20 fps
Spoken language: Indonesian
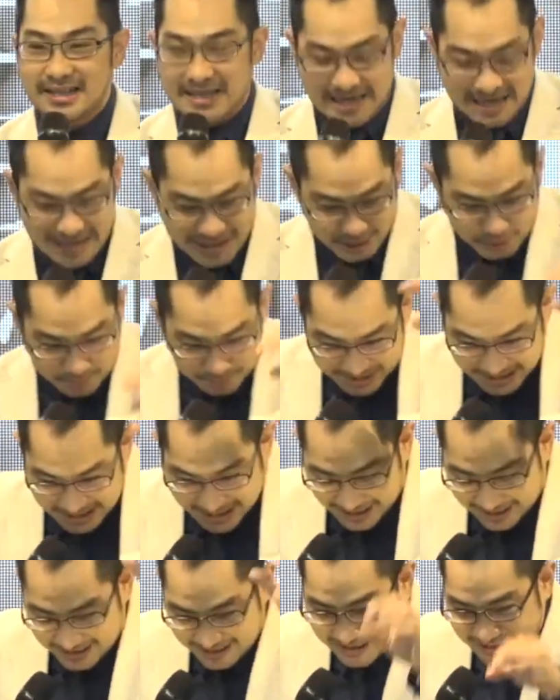Hidup ini
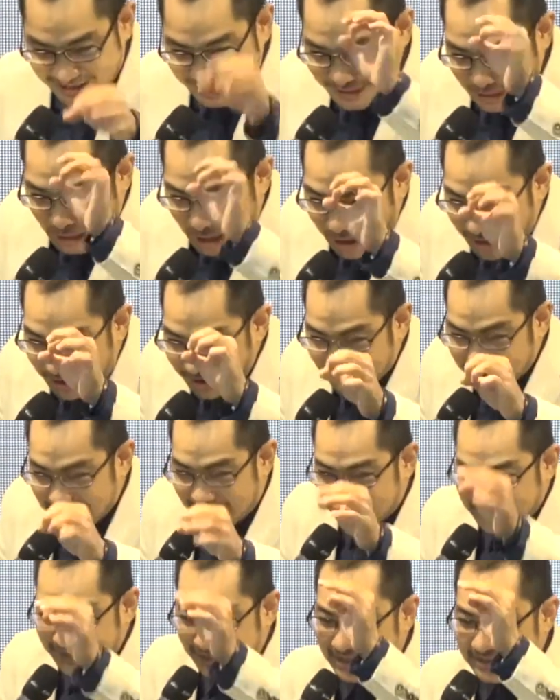hari ini nol, gak
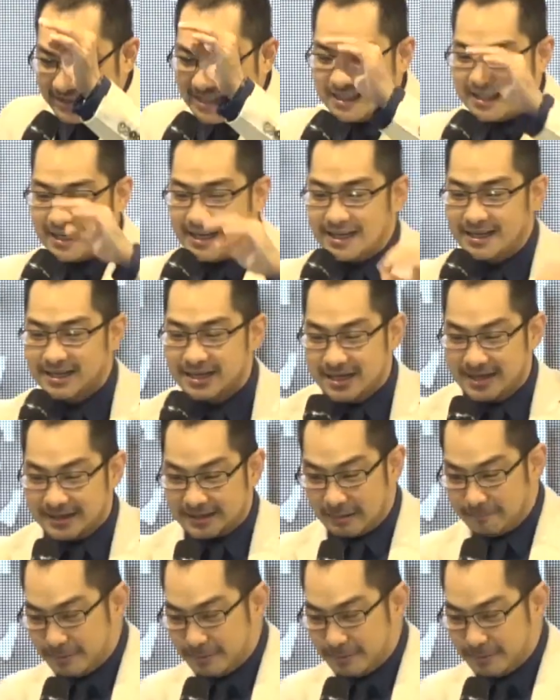ada nilai. Tapi